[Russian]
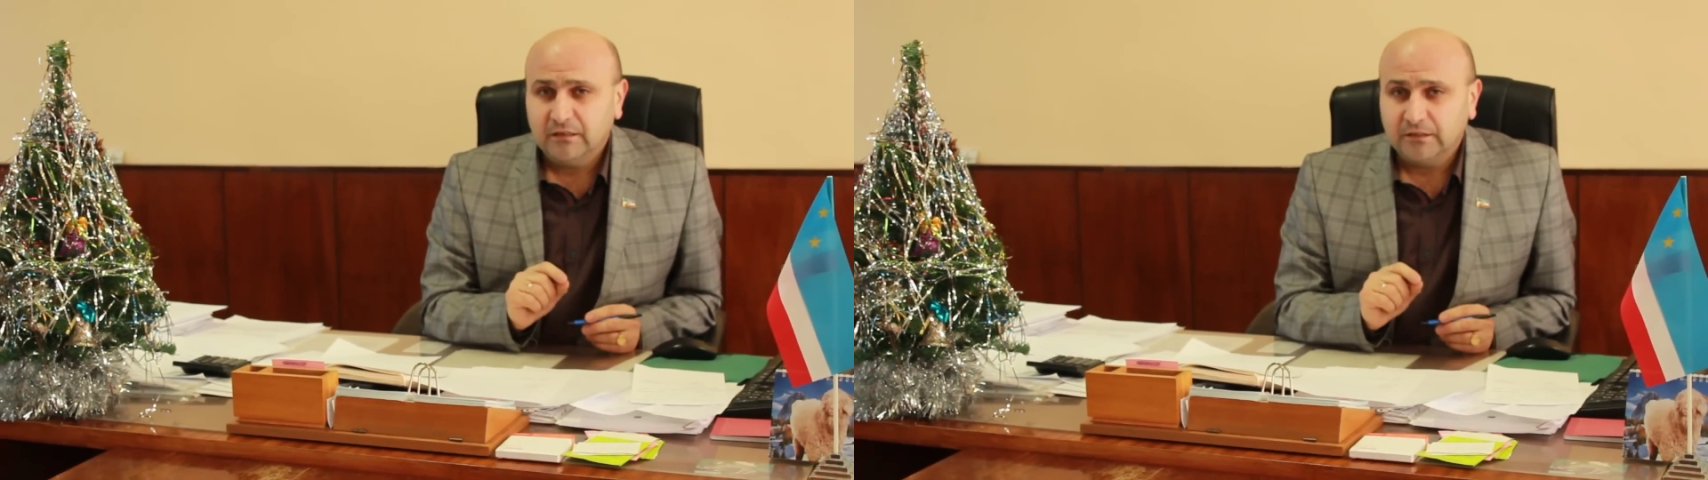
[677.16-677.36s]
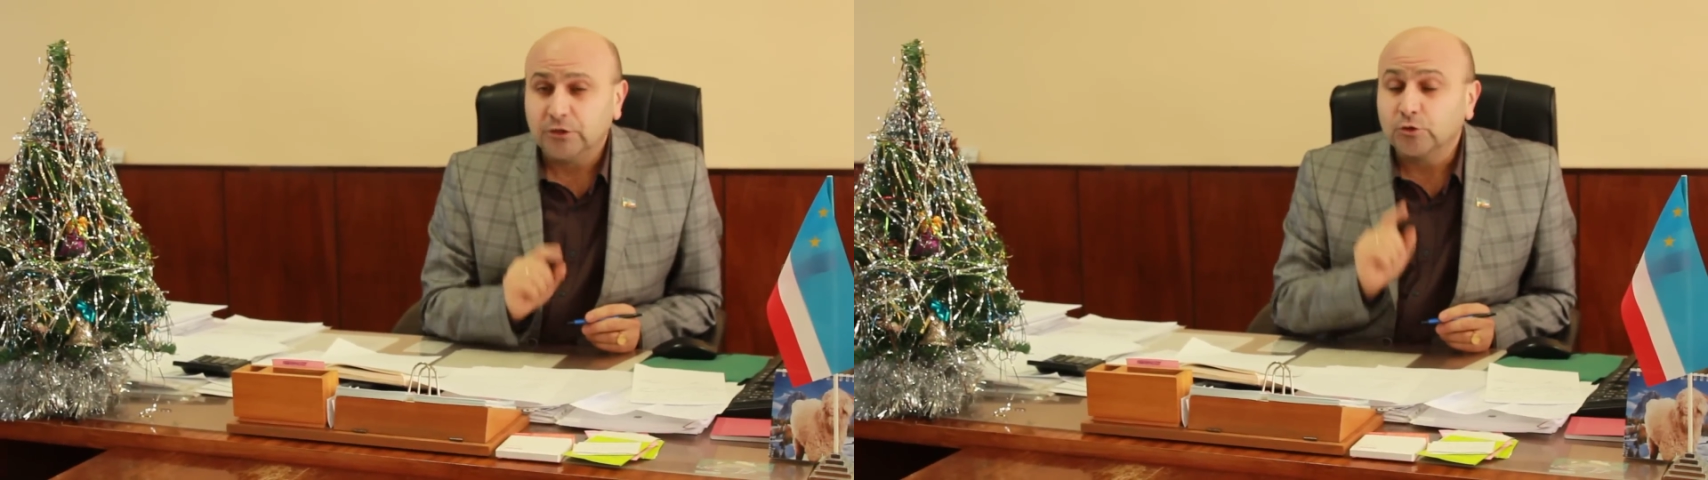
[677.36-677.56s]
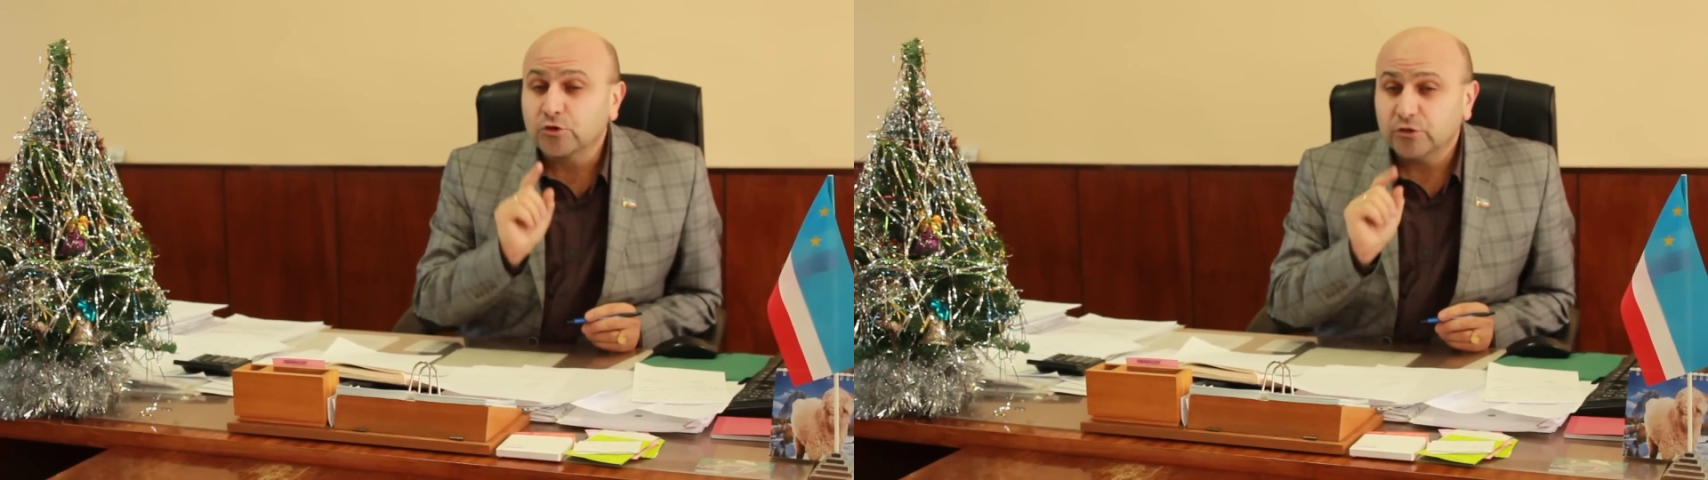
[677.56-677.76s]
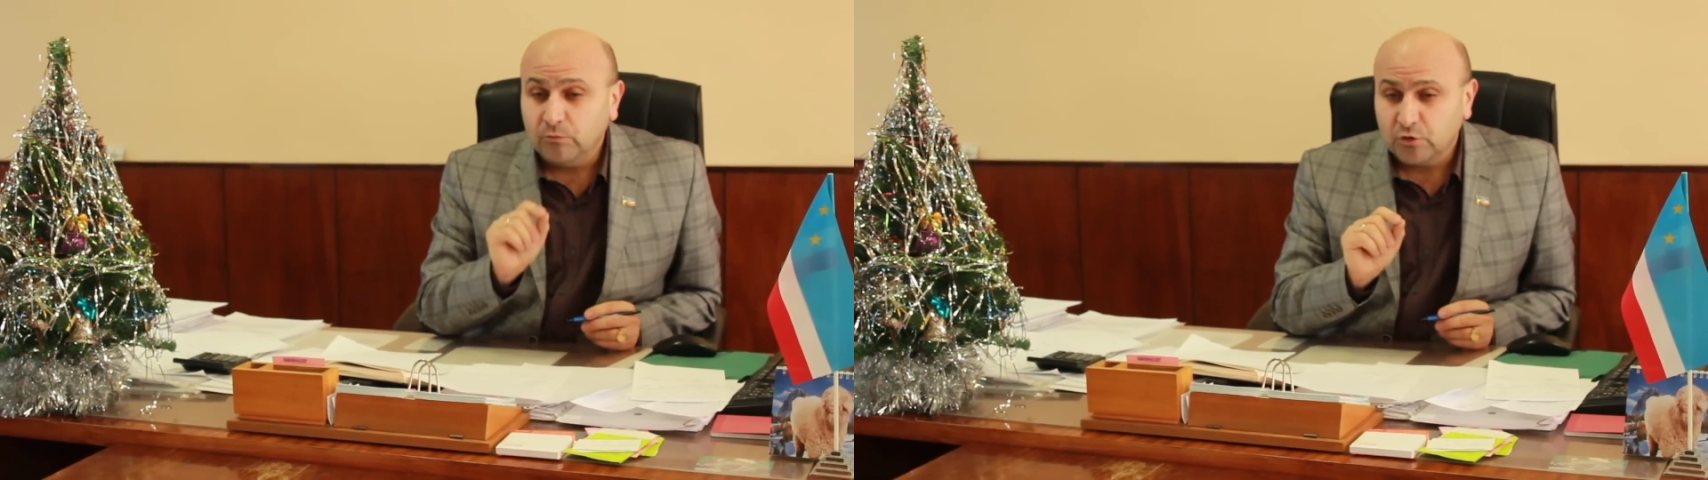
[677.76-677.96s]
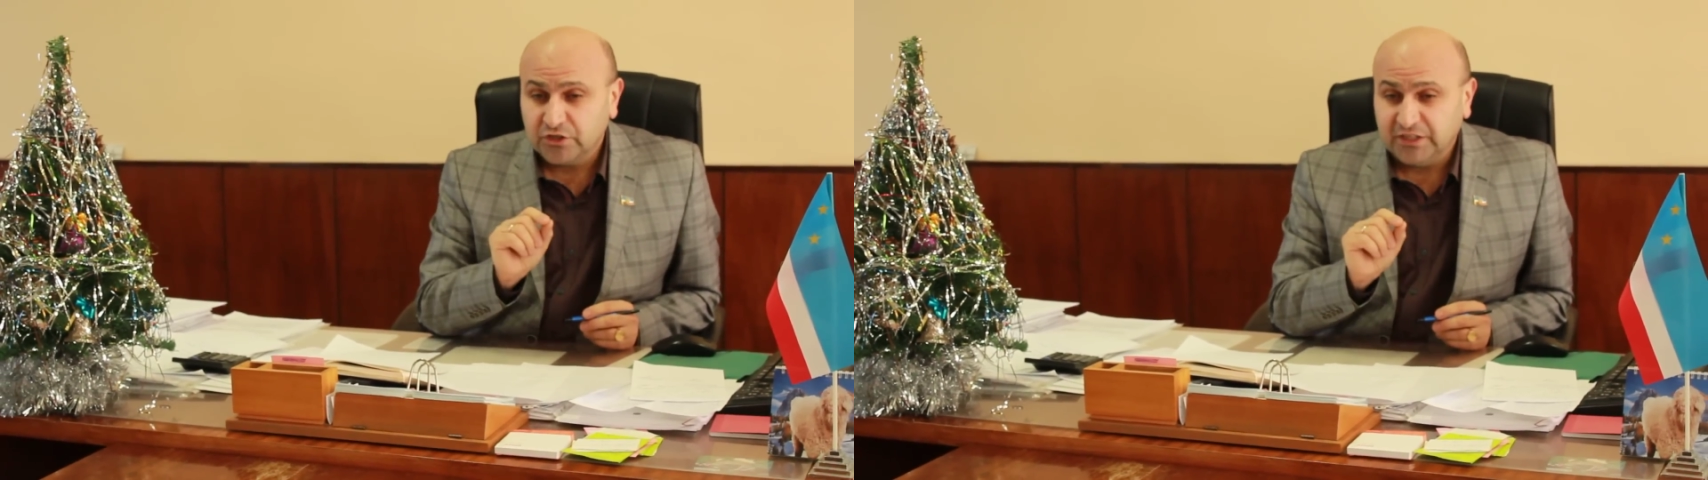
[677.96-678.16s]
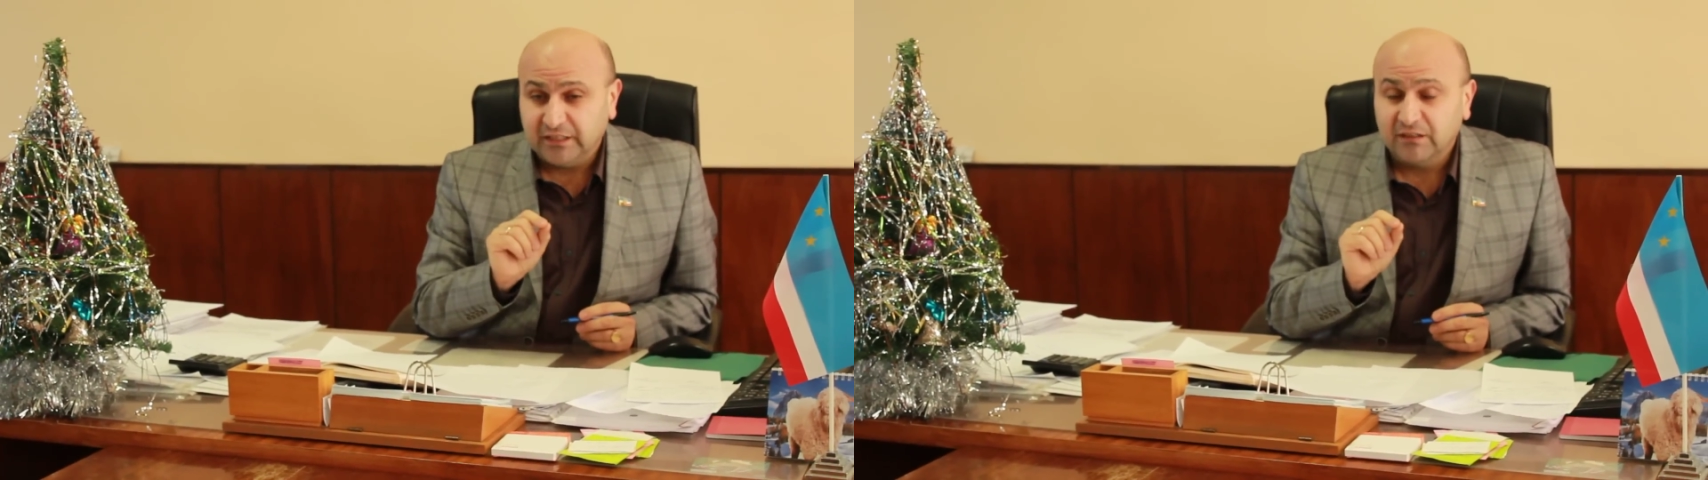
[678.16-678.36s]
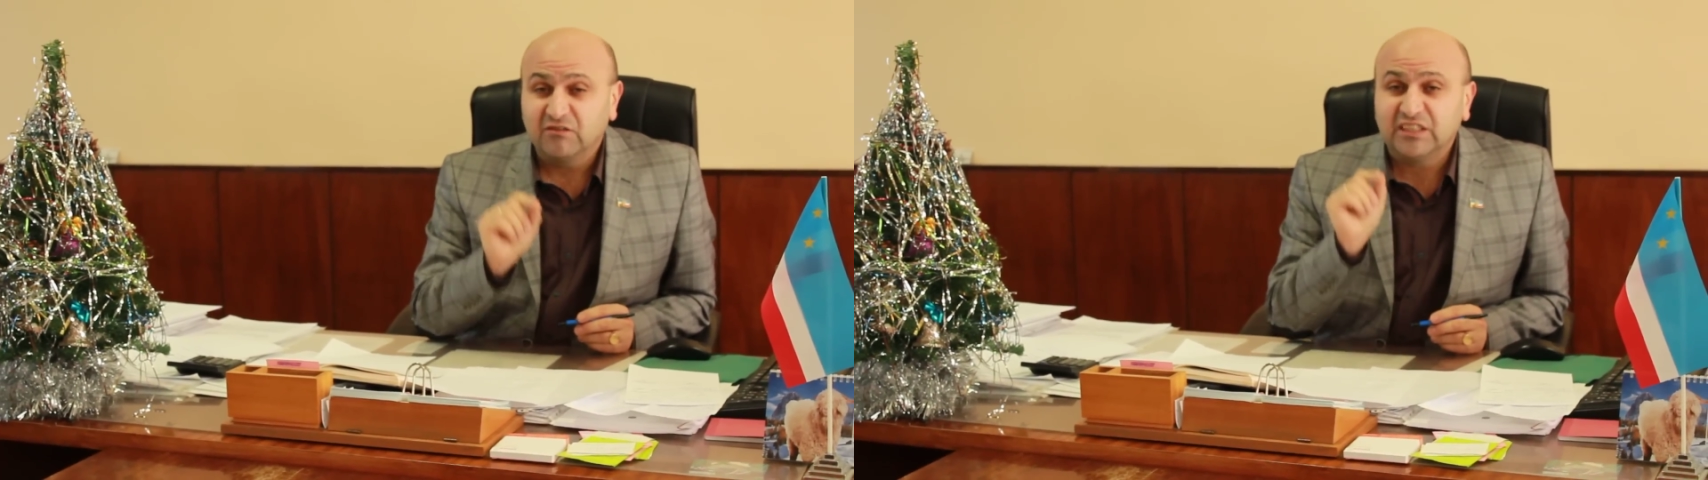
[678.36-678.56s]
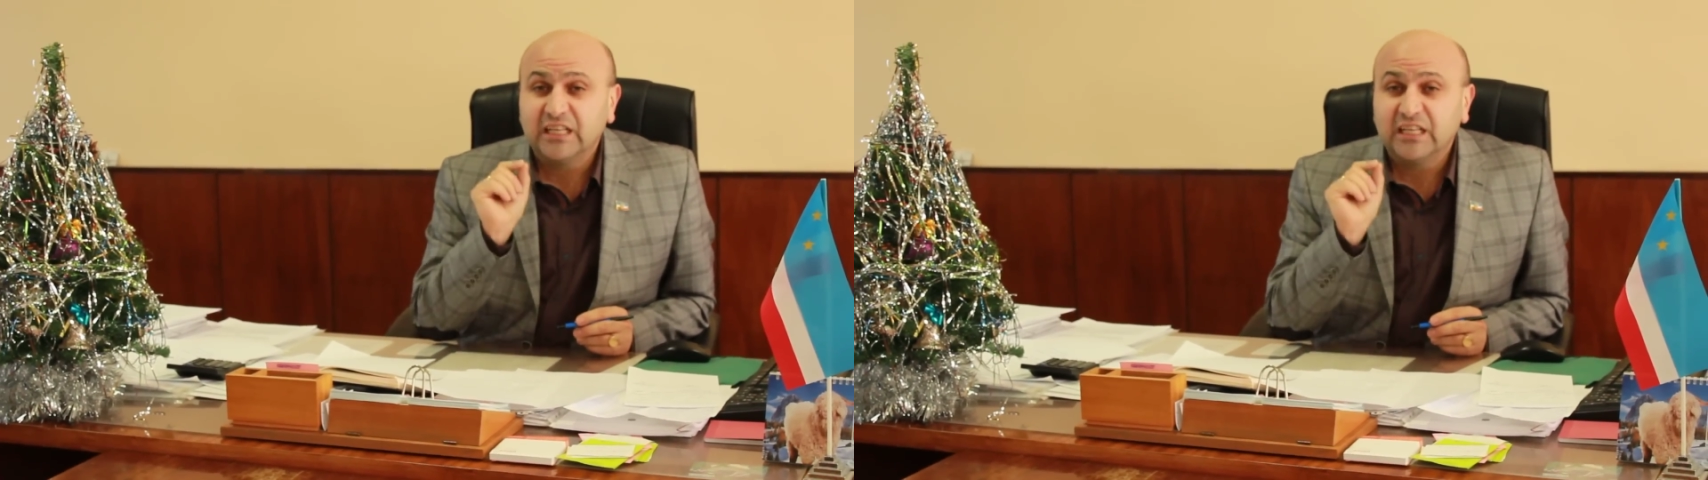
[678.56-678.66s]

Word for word: не то что можете, вы